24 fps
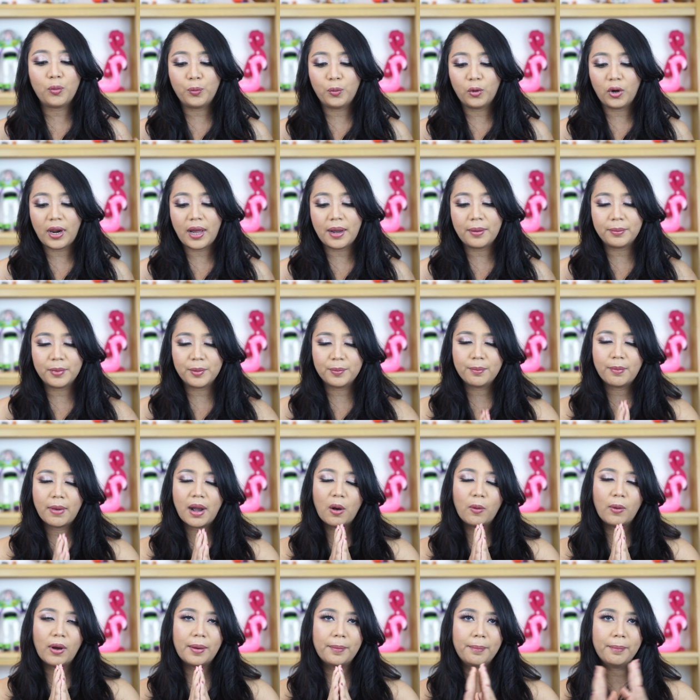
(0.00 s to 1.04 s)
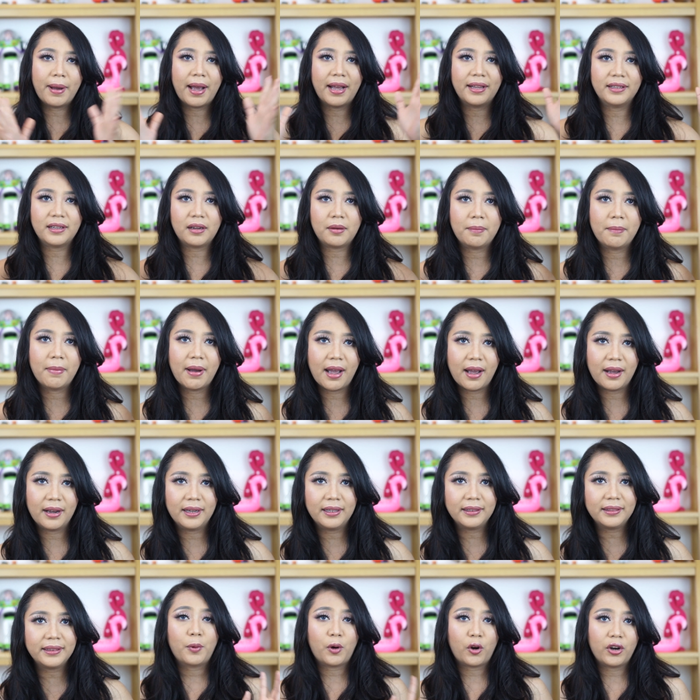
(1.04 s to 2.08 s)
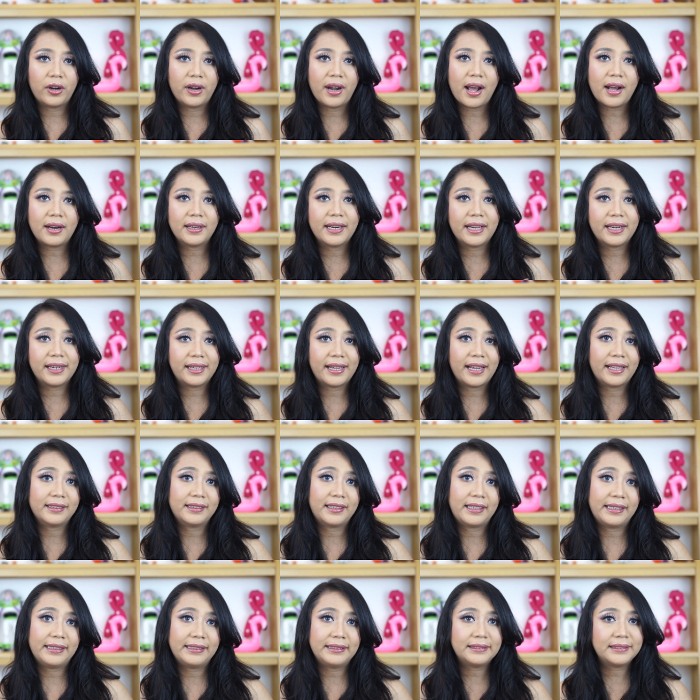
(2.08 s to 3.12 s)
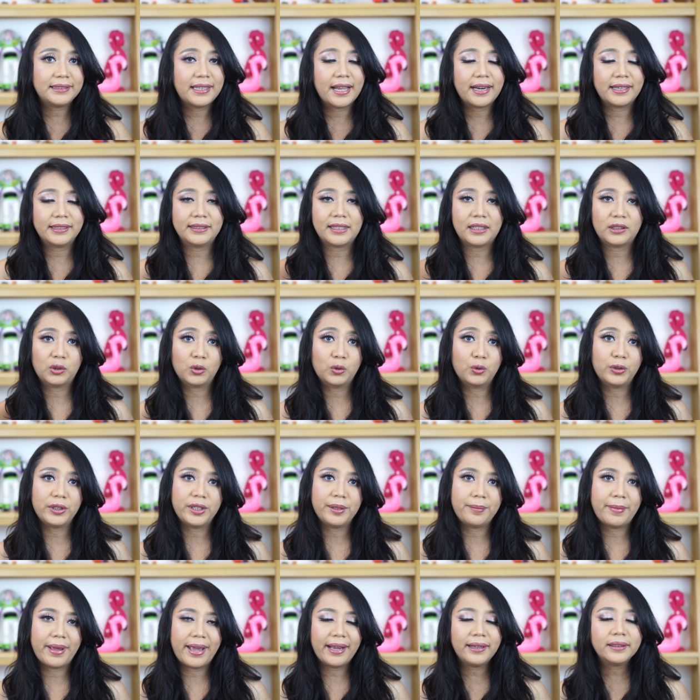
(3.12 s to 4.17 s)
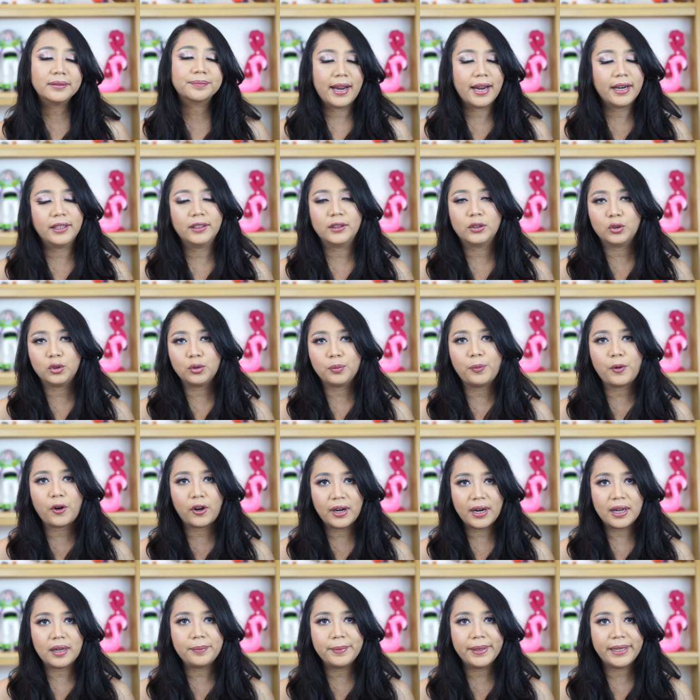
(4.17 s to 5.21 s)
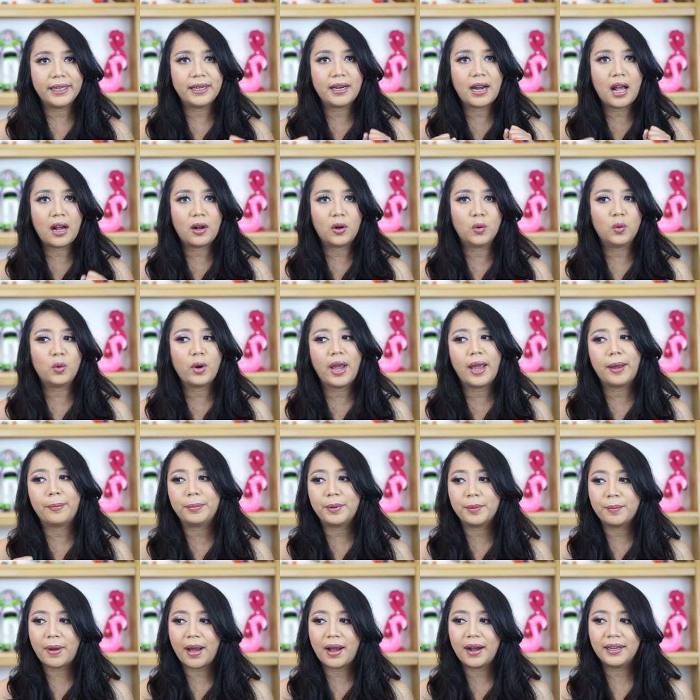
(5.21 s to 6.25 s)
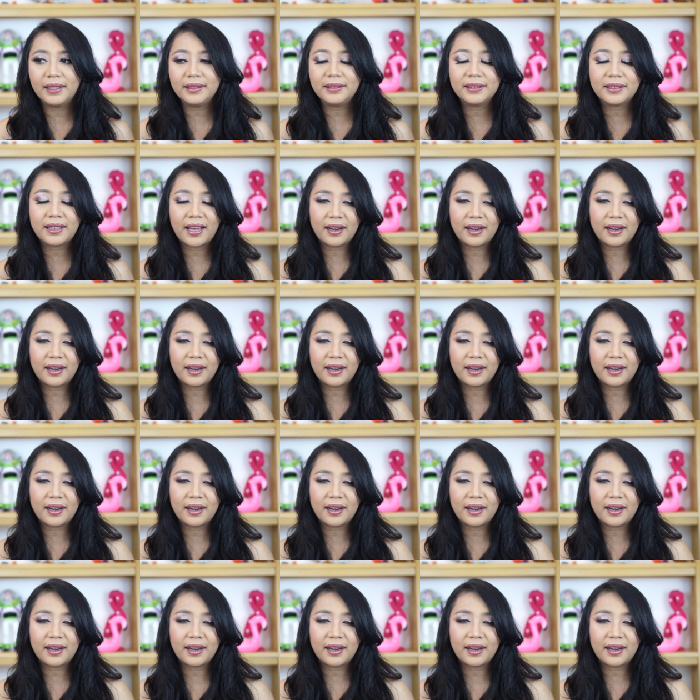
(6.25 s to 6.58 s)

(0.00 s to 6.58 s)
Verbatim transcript: pulang membawa banyak banget produk dari Catrice dari satu goodie bag dan itu tuh produk bikin aku happy banget